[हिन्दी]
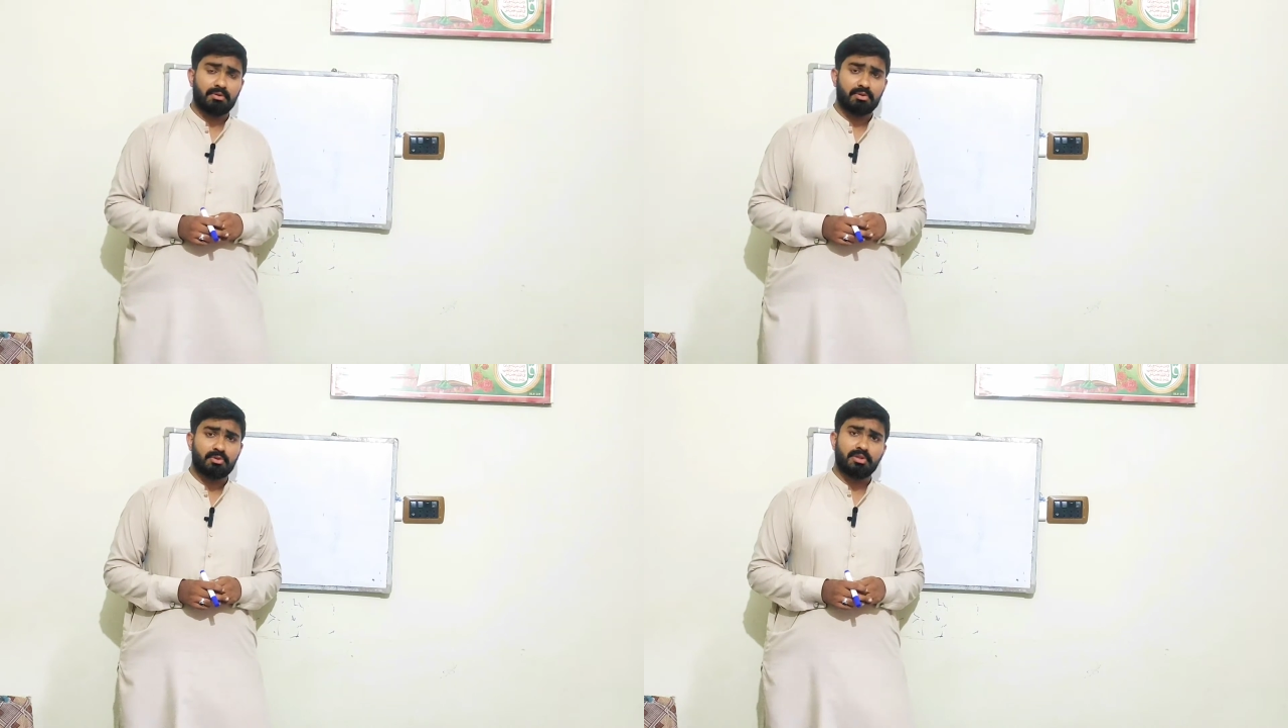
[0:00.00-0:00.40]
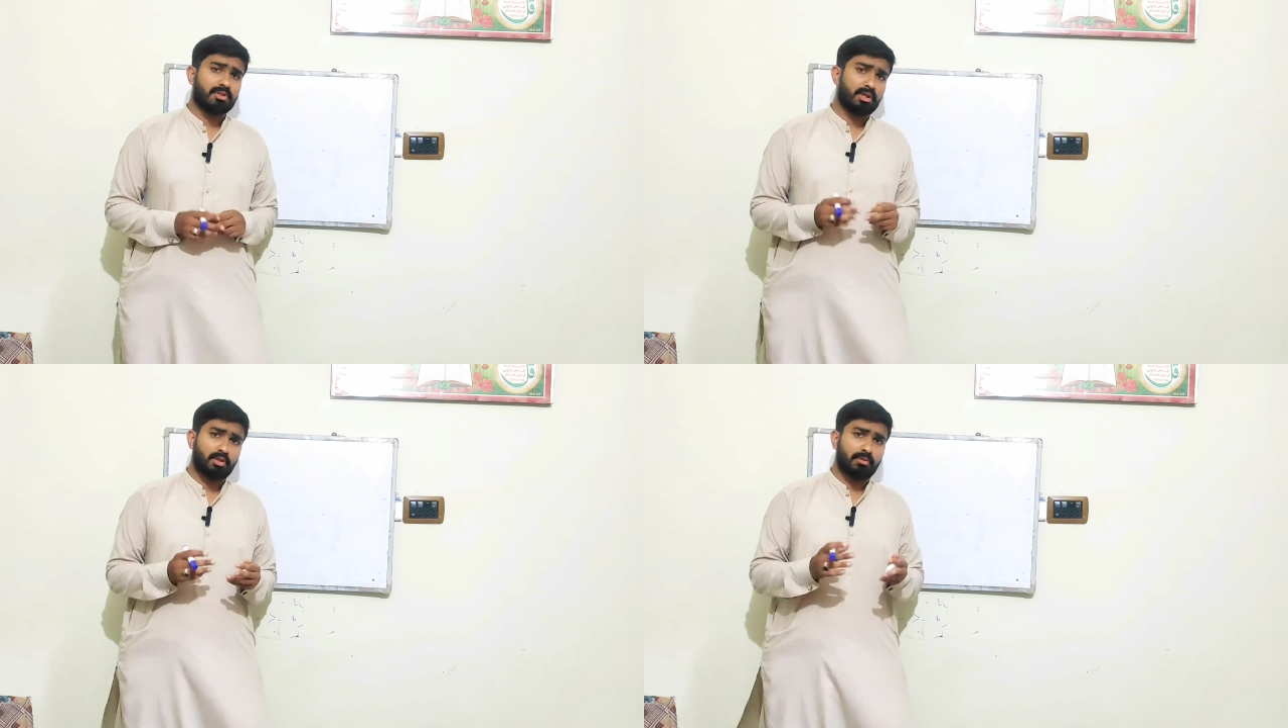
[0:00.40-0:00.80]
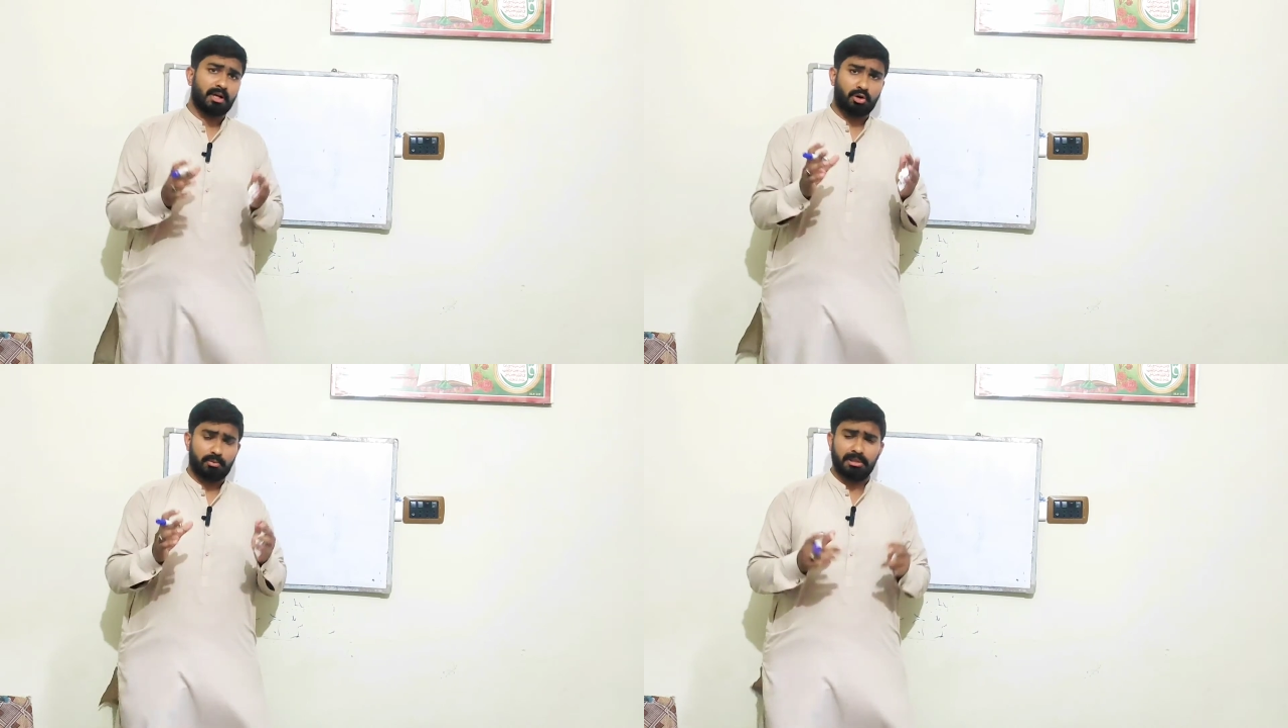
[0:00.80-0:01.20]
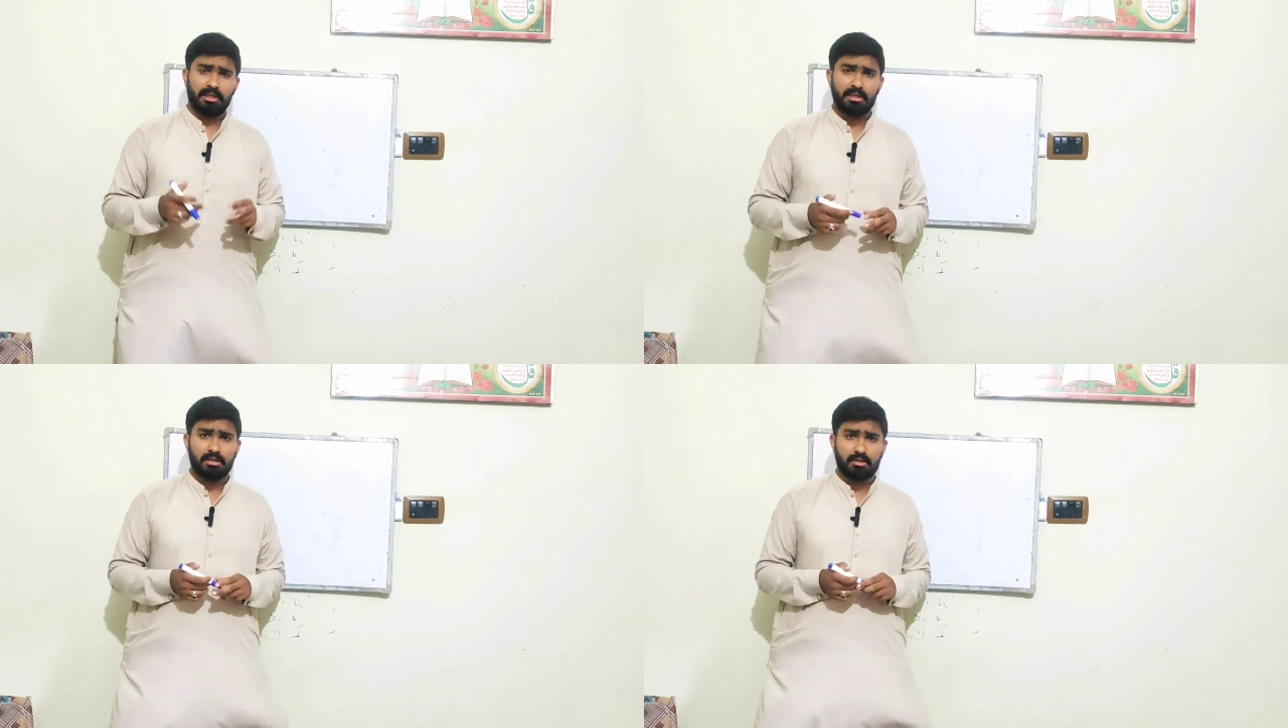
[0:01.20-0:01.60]
स्टूडेंट्स uh, को ये तो बड़ा
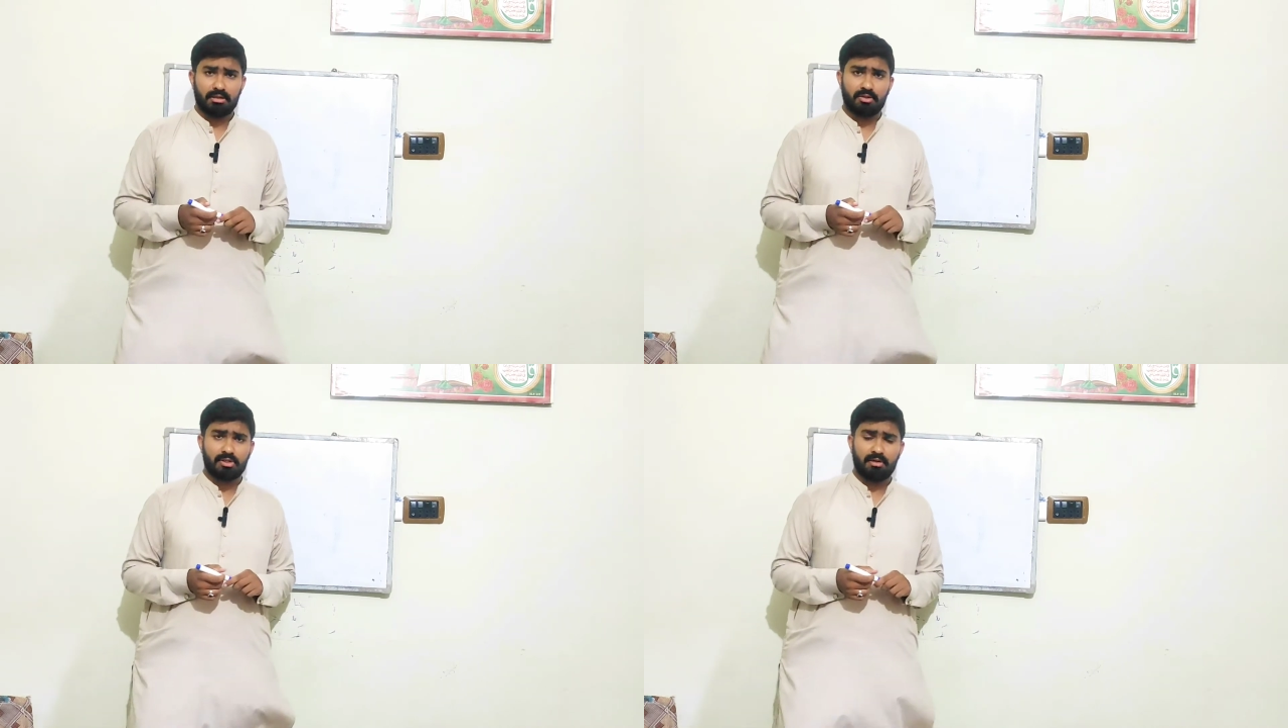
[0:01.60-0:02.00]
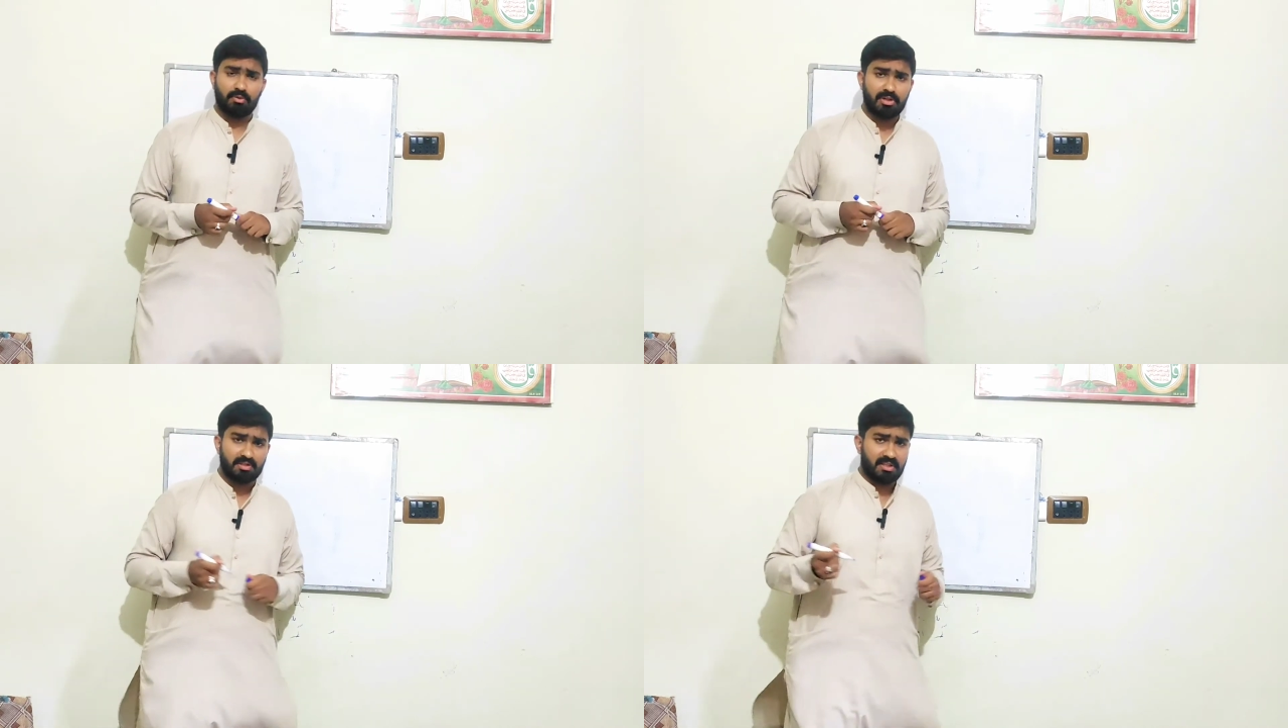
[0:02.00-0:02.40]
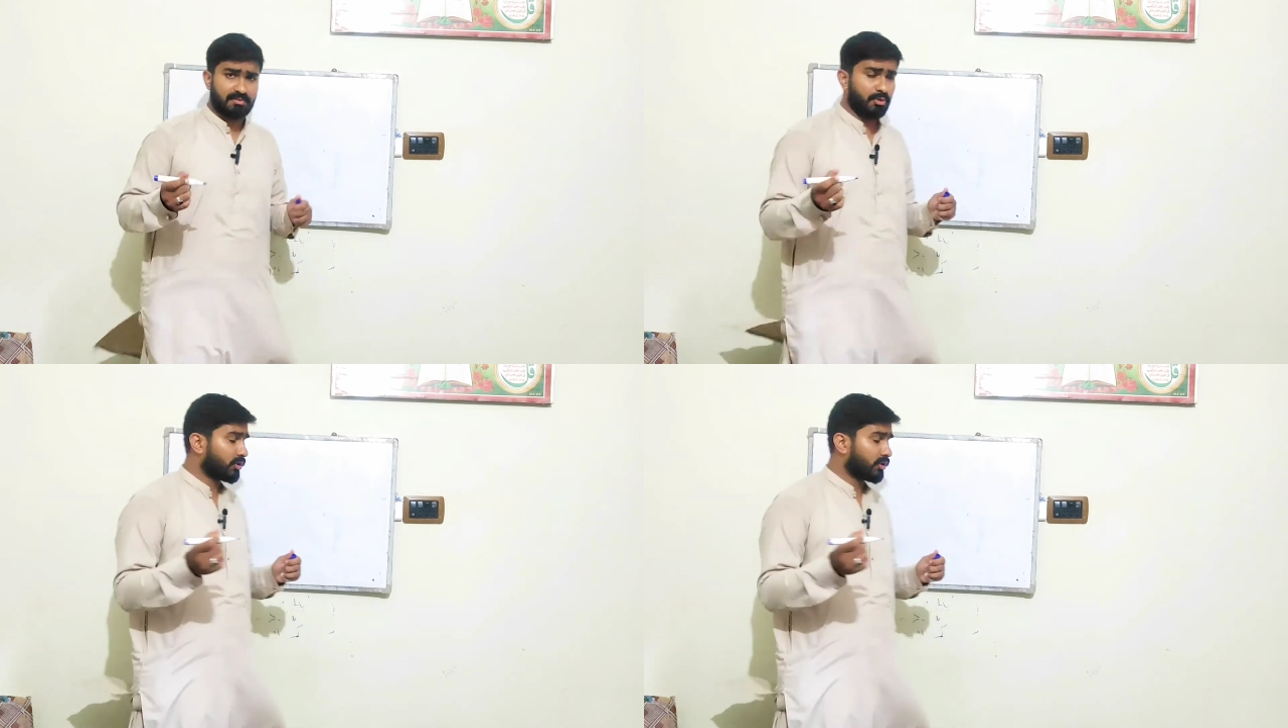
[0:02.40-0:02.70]
कॉमनली uh, जो है वो डिस्कस